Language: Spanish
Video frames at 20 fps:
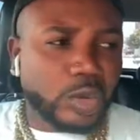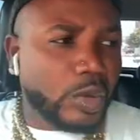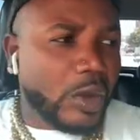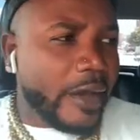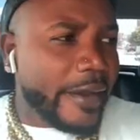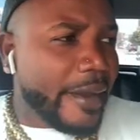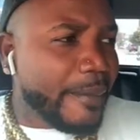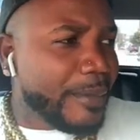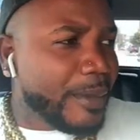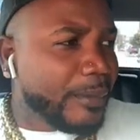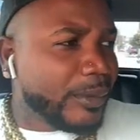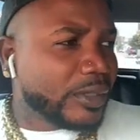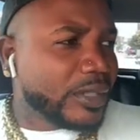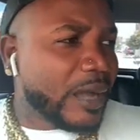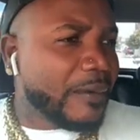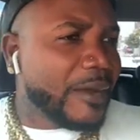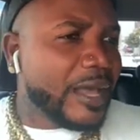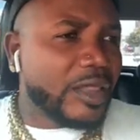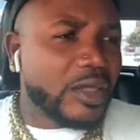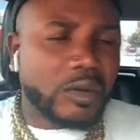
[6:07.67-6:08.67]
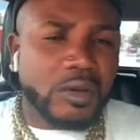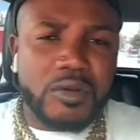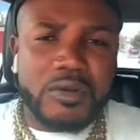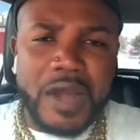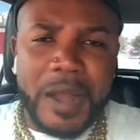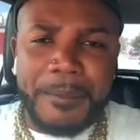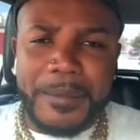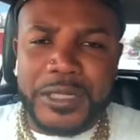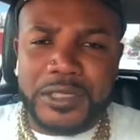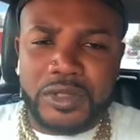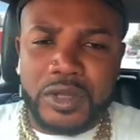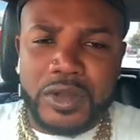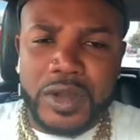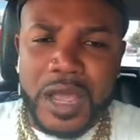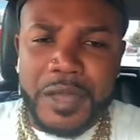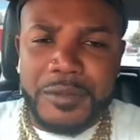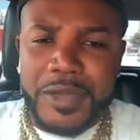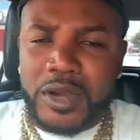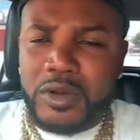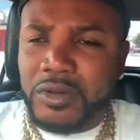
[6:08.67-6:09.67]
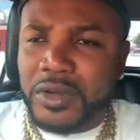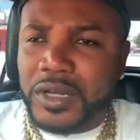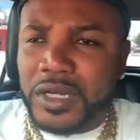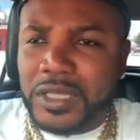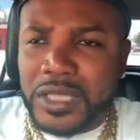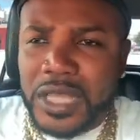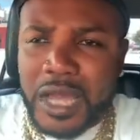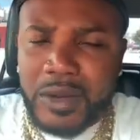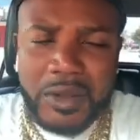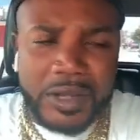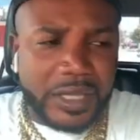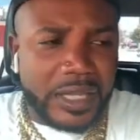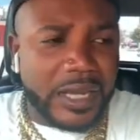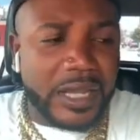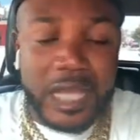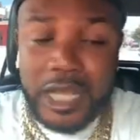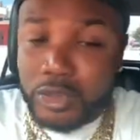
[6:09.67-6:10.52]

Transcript: Tú ahora mismo estás hablando con una persona y viene un cristiano aquí.